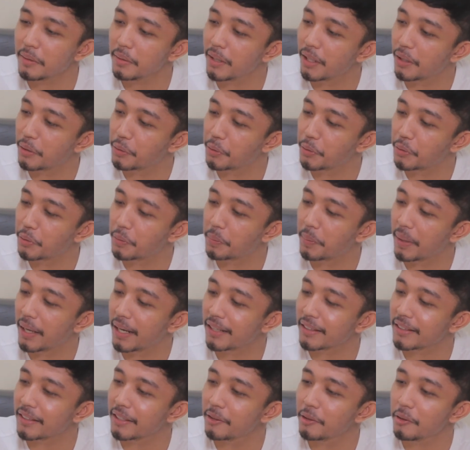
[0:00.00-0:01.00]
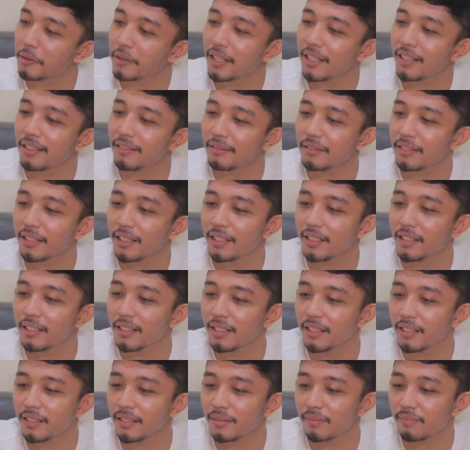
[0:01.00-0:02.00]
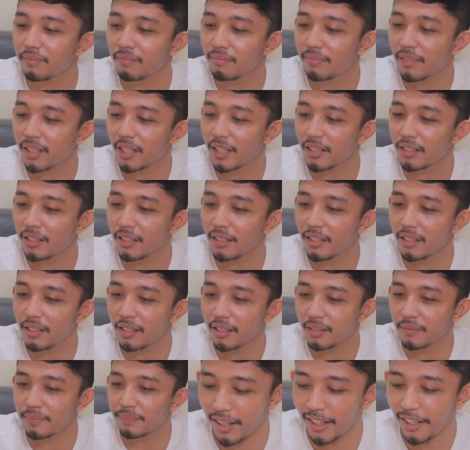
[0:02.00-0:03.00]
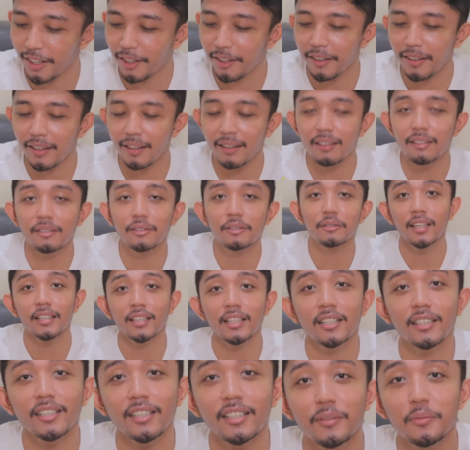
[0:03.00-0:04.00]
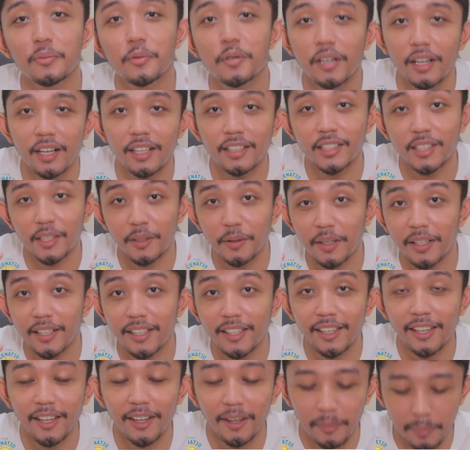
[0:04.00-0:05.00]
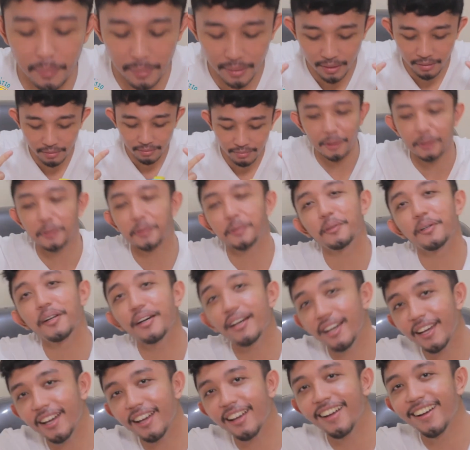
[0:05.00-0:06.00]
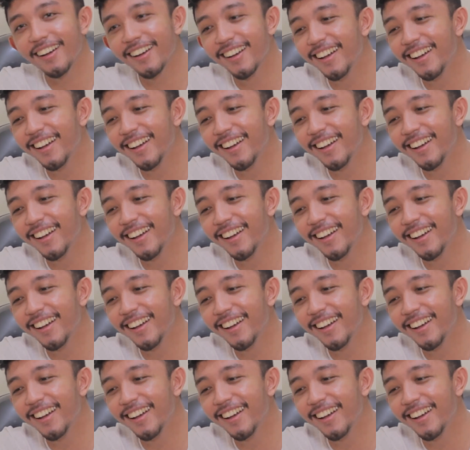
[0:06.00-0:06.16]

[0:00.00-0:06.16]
tuh udah lucu banget gitu kan jadinya malah jadi nggak enak gitu kan kan muka kecewanya kayak apa ya gitulah ya